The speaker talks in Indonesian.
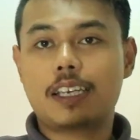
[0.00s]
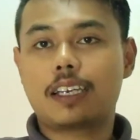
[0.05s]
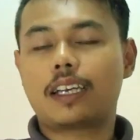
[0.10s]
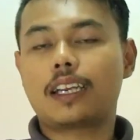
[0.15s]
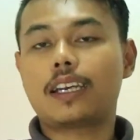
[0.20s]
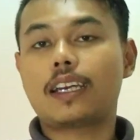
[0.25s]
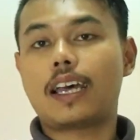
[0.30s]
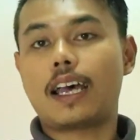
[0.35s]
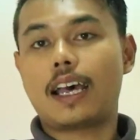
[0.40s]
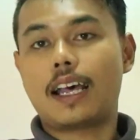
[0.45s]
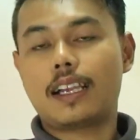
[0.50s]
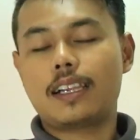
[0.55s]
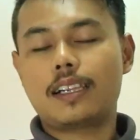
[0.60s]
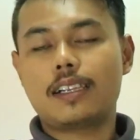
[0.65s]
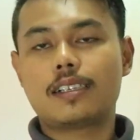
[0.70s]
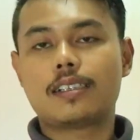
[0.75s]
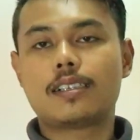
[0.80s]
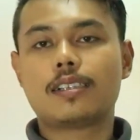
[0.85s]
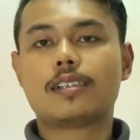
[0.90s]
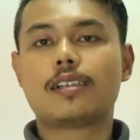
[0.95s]

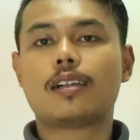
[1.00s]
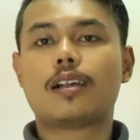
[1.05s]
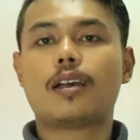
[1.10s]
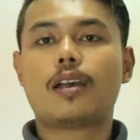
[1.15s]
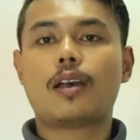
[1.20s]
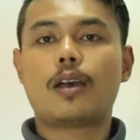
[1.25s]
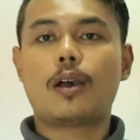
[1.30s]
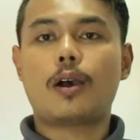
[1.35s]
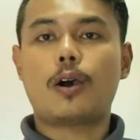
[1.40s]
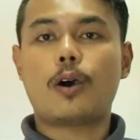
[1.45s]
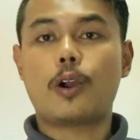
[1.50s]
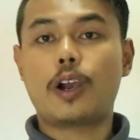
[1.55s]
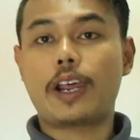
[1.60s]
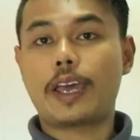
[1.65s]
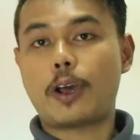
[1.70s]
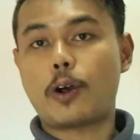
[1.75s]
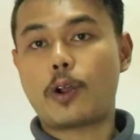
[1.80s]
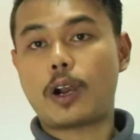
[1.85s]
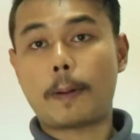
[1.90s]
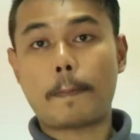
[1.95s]
dikenal
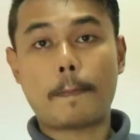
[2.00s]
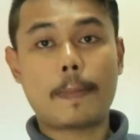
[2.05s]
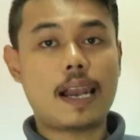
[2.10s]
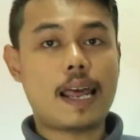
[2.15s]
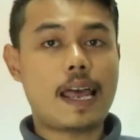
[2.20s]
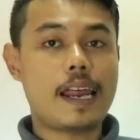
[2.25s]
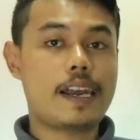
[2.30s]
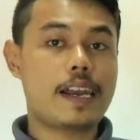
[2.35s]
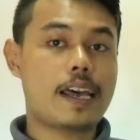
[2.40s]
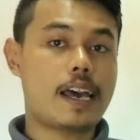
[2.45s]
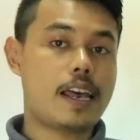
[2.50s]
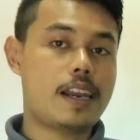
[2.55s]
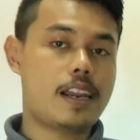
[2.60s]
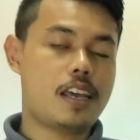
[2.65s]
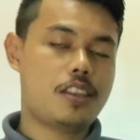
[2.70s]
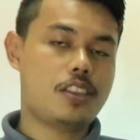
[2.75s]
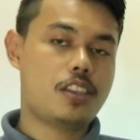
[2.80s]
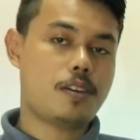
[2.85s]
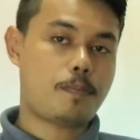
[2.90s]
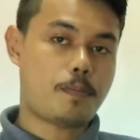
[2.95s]
oleh orang Belanda
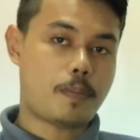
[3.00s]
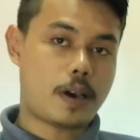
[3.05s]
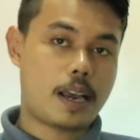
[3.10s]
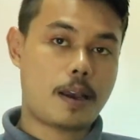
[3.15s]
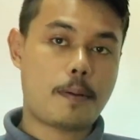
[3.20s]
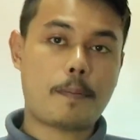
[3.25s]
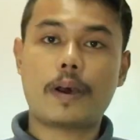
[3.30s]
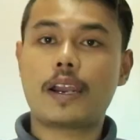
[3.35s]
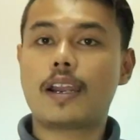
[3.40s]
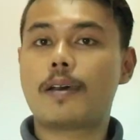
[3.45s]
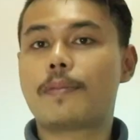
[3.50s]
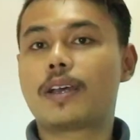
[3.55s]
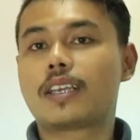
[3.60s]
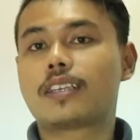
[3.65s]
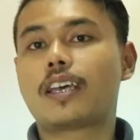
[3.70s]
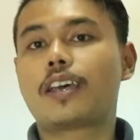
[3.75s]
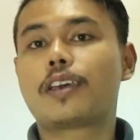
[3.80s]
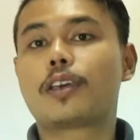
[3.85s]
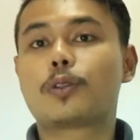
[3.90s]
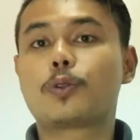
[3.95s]
dan Jepang pada
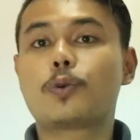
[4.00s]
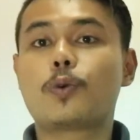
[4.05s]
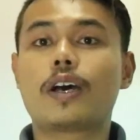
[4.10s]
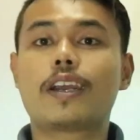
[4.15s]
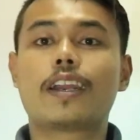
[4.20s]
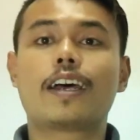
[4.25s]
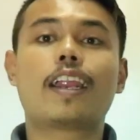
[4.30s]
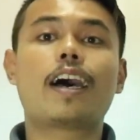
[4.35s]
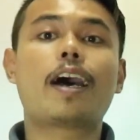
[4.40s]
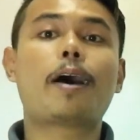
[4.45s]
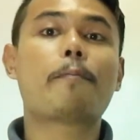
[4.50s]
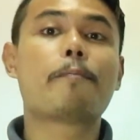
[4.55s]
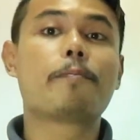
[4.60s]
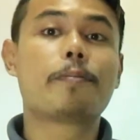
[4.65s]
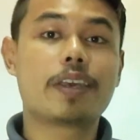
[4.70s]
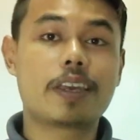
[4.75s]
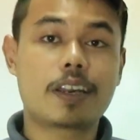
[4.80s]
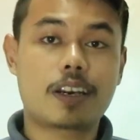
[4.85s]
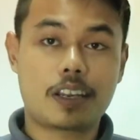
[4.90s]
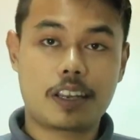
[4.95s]
masa itu adalah
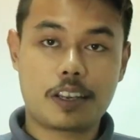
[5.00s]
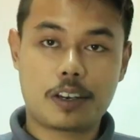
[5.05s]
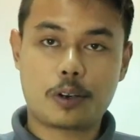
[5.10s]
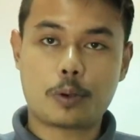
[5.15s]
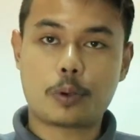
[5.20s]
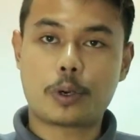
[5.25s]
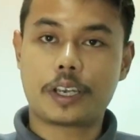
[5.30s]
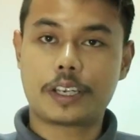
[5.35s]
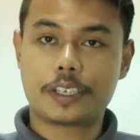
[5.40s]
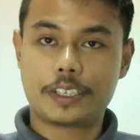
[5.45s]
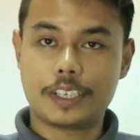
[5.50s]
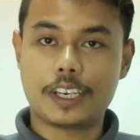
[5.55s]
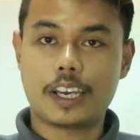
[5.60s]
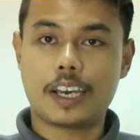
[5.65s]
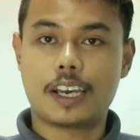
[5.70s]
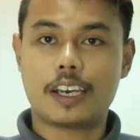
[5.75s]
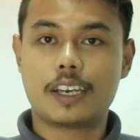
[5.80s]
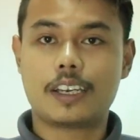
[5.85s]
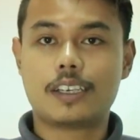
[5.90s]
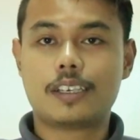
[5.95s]
bir
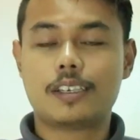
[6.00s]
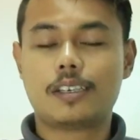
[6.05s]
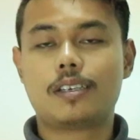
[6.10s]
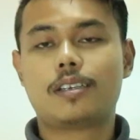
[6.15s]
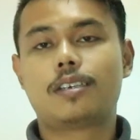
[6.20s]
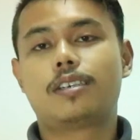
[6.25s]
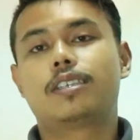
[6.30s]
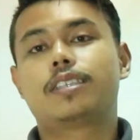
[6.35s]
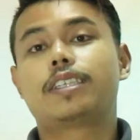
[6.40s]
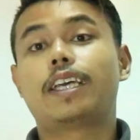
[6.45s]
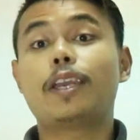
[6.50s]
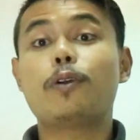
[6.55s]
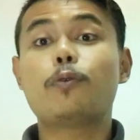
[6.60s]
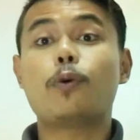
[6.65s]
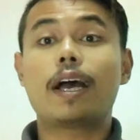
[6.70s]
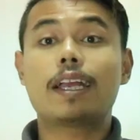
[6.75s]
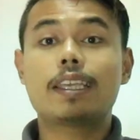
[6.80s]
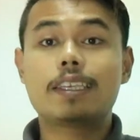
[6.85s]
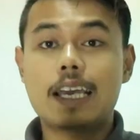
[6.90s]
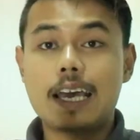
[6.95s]
Indonesia. Jadi
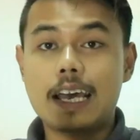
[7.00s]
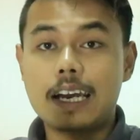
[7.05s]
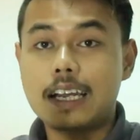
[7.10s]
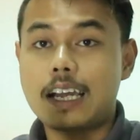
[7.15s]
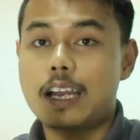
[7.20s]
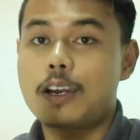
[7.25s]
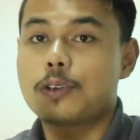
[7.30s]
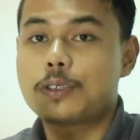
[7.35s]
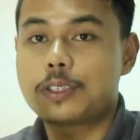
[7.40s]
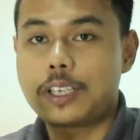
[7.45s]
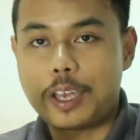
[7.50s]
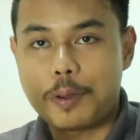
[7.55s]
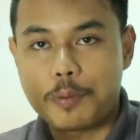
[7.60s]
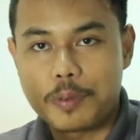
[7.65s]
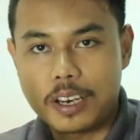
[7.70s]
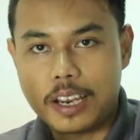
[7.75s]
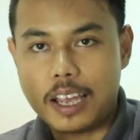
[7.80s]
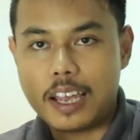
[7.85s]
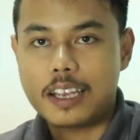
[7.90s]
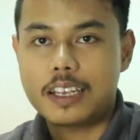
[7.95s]
wajar kalau saya
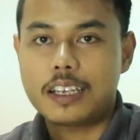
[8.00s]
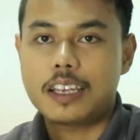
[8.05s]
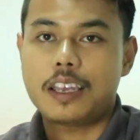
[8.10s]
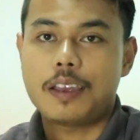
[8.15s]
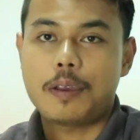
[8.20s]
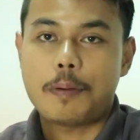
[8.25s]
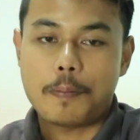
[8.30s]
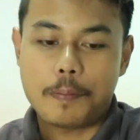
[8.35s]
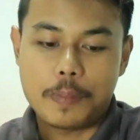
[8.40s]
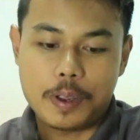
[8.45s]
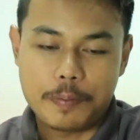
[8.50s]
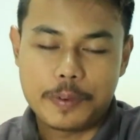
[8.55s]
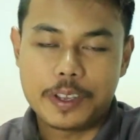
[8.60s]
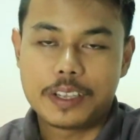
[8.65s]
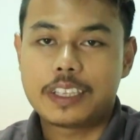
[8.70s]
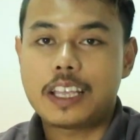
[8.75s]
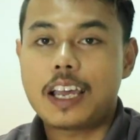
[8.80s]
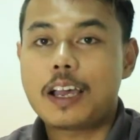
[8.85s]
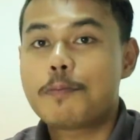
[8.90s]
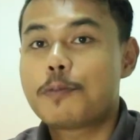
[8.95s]
bilang bir
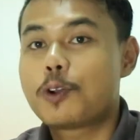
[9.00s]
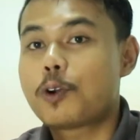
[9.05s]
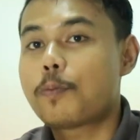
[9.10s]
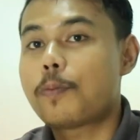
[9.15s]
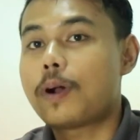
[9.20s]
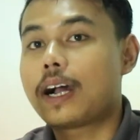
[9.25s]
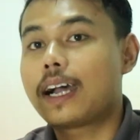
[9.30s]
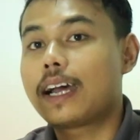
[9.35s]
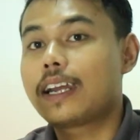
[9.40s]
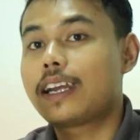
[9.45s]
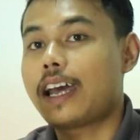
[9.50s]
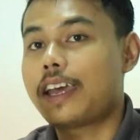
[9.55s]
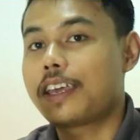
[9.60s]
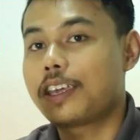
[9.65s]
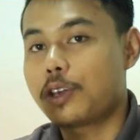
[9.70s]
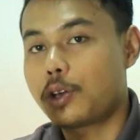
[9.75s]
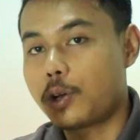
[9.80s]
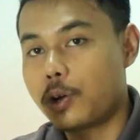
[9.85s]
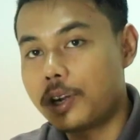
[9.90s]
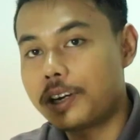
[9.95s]
bintang merupakan
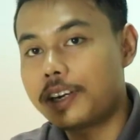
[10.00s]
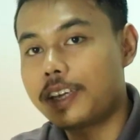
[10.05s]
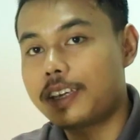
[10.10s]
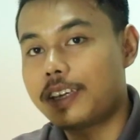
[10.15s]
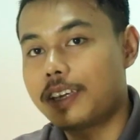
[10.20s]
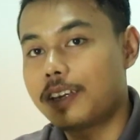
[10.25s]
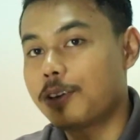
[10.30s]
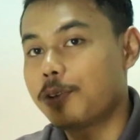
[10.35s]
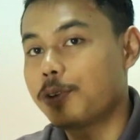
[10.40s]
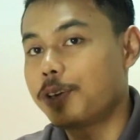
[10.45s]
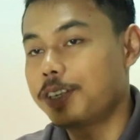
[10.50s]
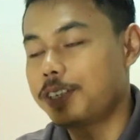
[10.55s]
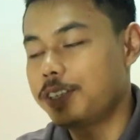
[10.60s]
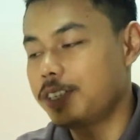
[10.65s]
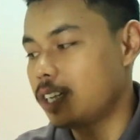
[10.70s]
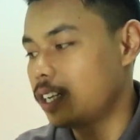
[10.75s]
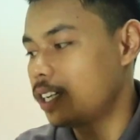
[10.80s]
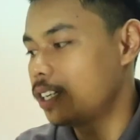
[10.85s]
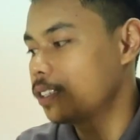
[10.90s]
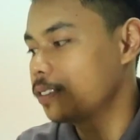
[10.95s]
ikonik
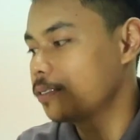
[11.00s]
Indonesia.